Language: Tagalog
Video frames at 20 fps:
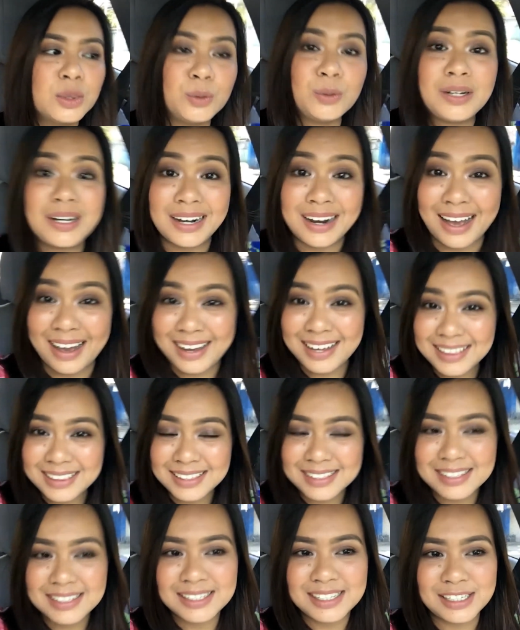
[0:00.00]
tonight
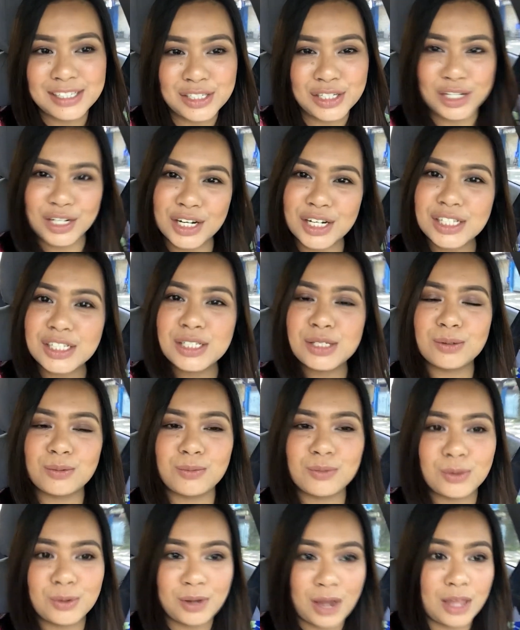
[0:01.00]
sa church
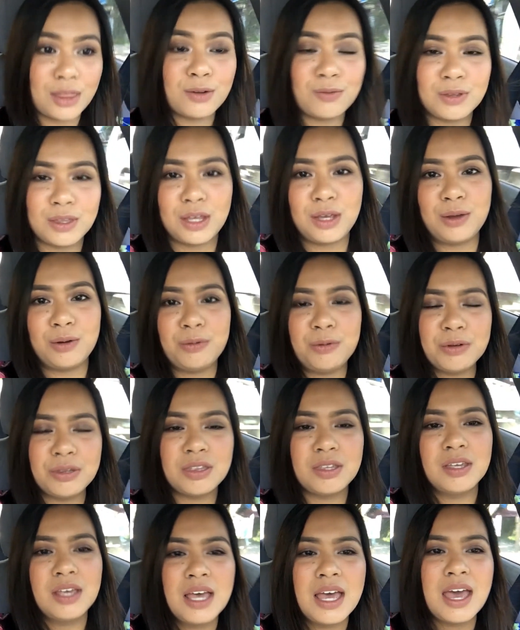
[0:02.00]
together with the youth.
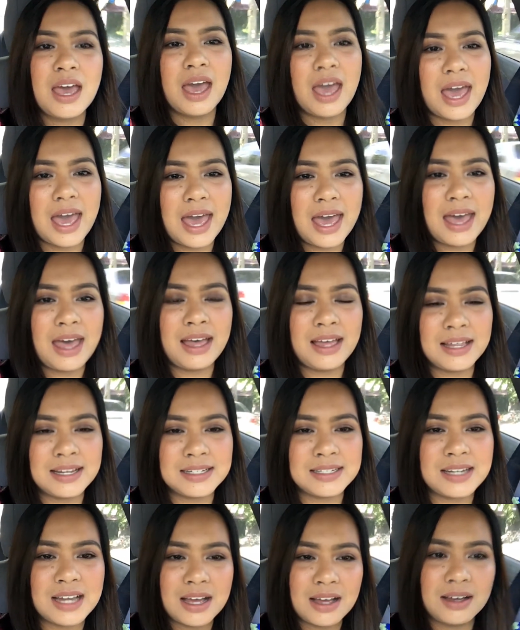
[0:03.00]

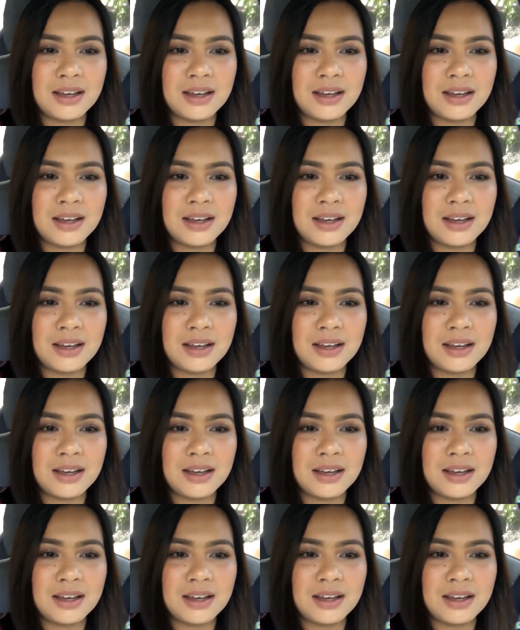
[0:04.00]
And